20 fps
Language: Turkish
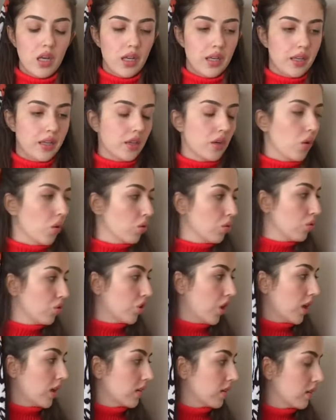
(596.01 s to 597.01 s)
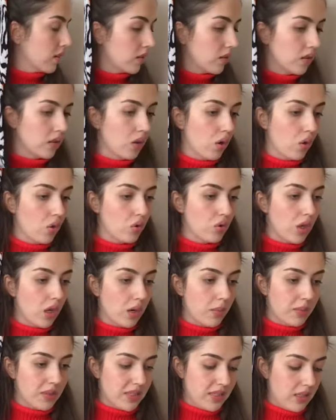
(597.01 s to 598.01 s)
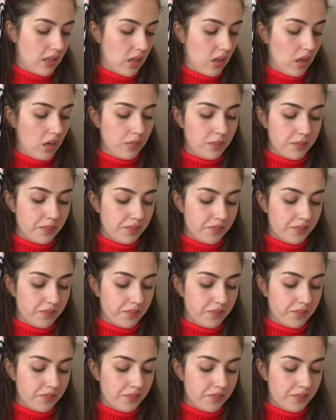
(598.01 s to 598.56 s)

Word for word: iyi olacaktır diye. Onlar mesela